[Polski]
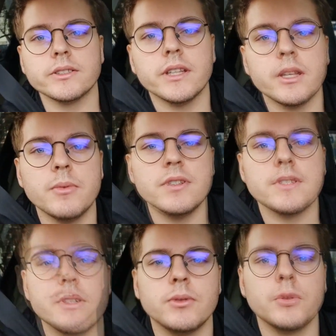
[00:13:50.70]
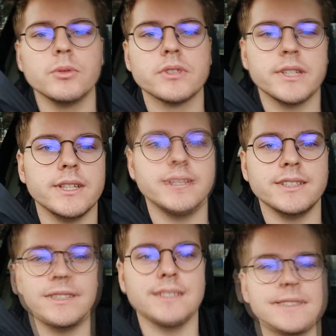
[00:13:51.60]
ostatnie miejsce u Juska
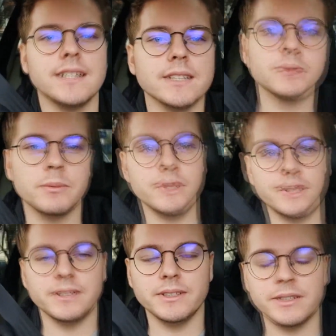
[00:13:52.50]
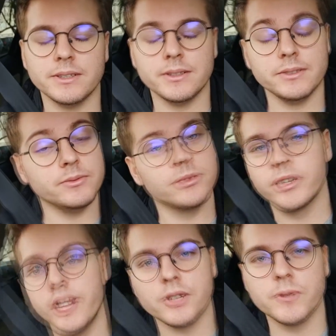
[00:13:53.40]
znalazłem,
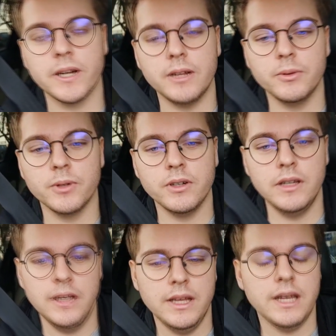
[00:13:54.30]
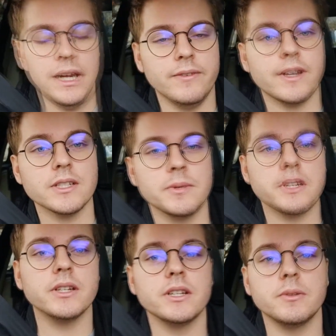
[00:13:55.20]
już się naszukałem długo ale w każdym
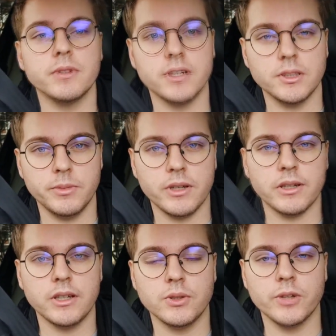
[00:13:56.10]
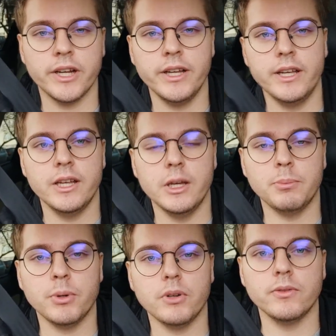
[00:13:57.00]
razie lecimy teraz do Michała Halczuka
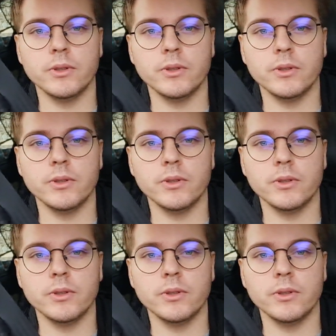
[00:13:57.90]
e, po